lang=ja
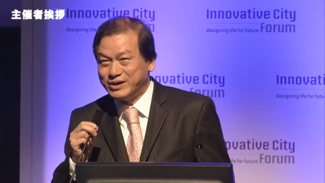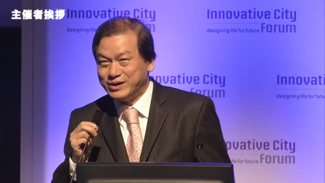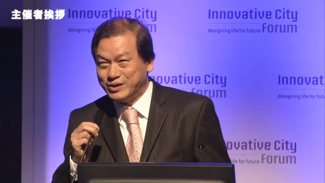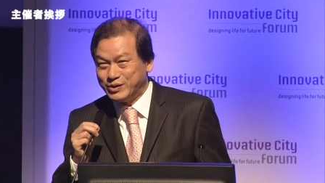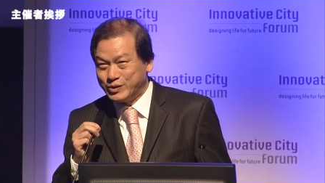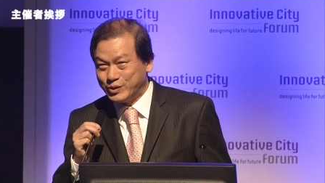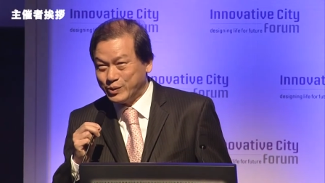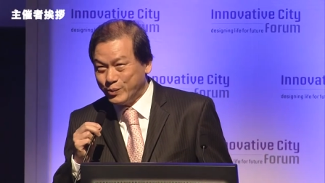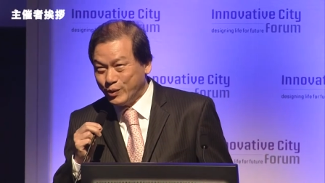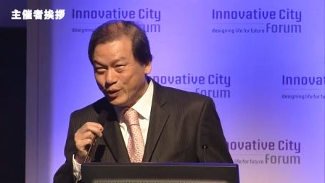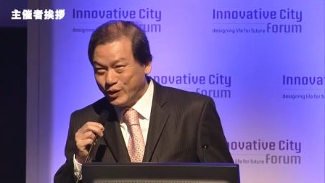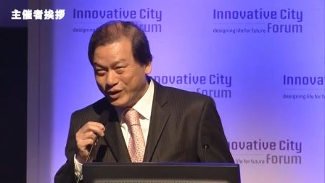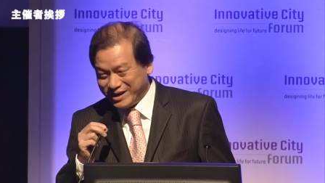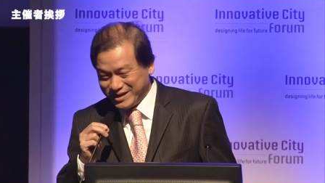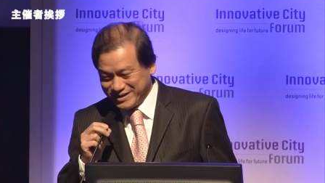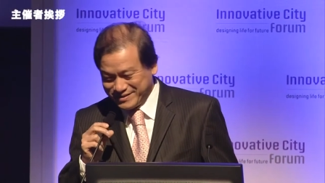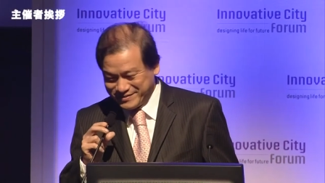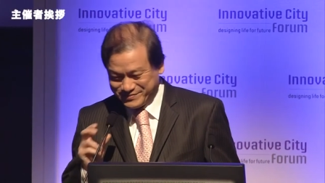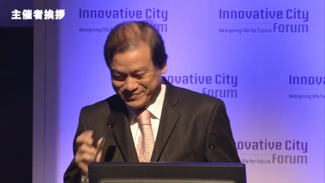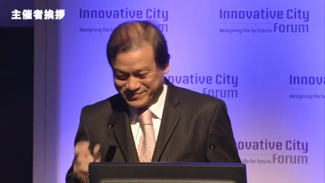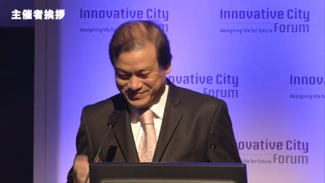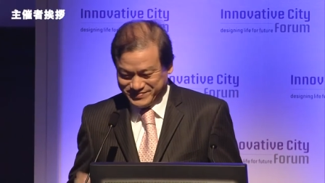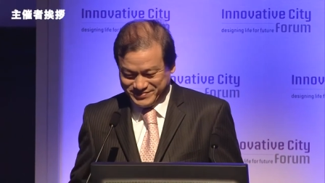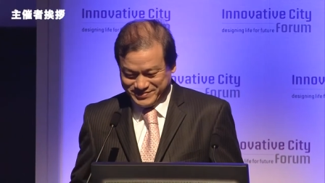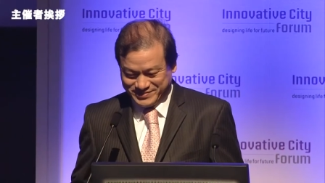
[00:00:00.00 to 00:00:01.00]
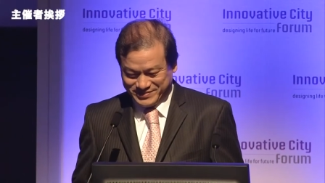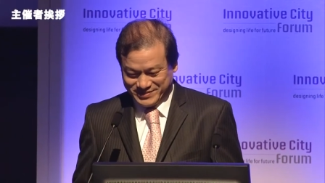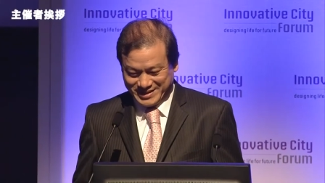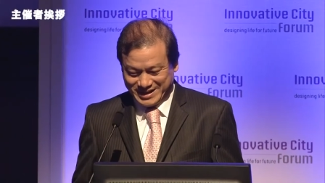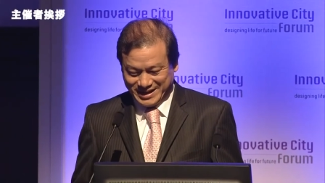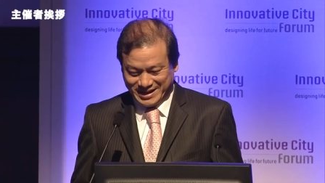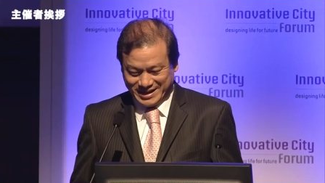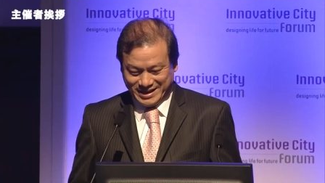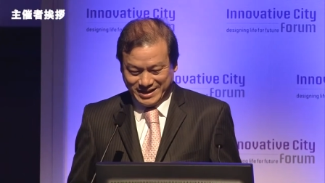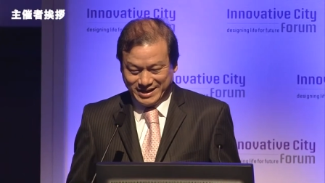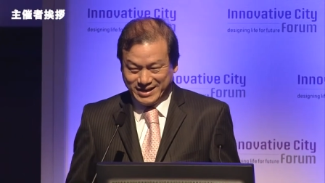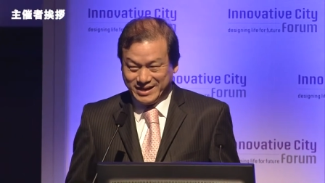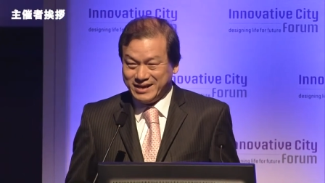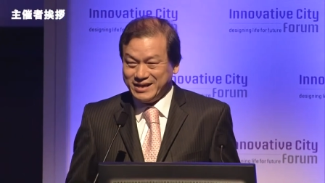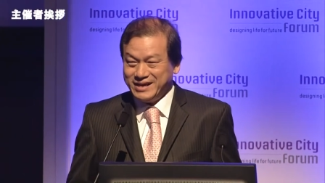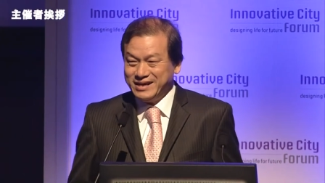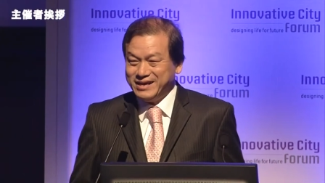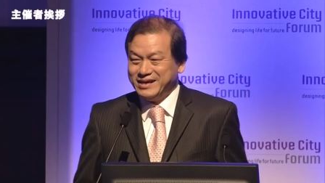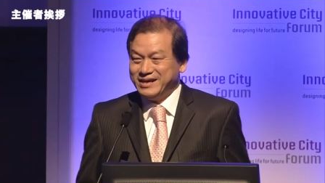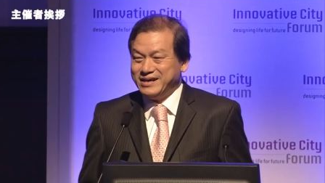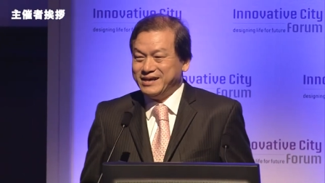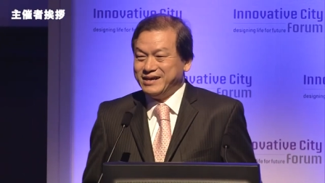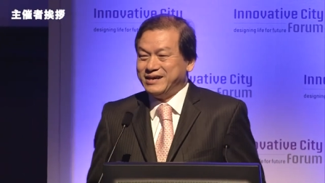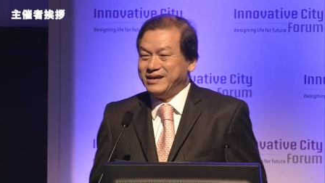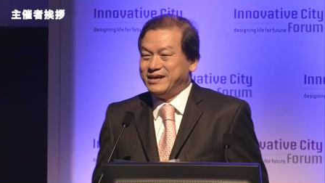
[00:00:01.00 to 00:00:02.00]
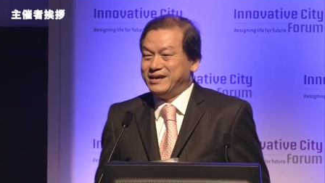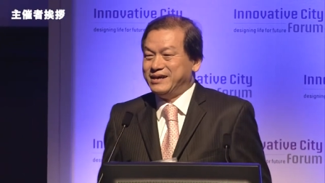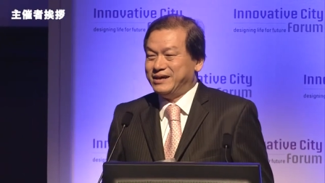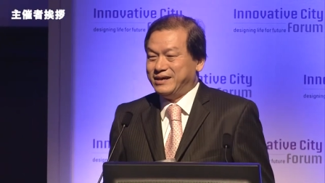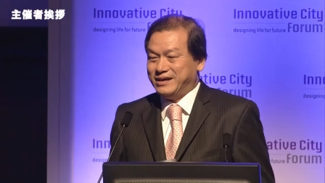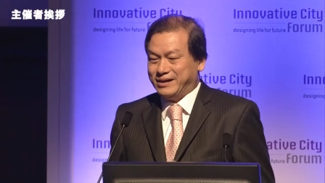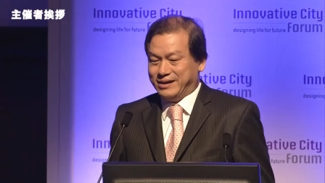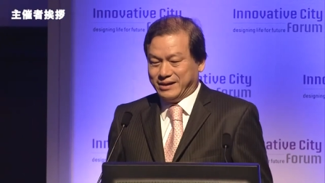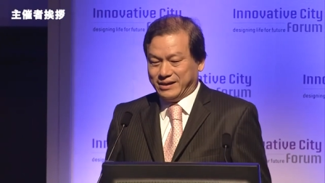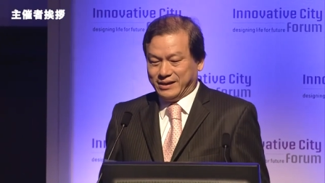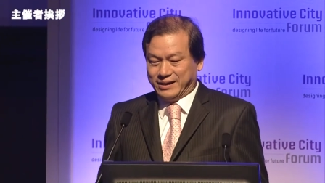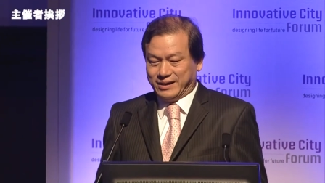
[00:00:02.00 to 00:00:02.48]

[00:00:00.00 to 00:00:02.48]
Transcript: Good morning. おはようございます。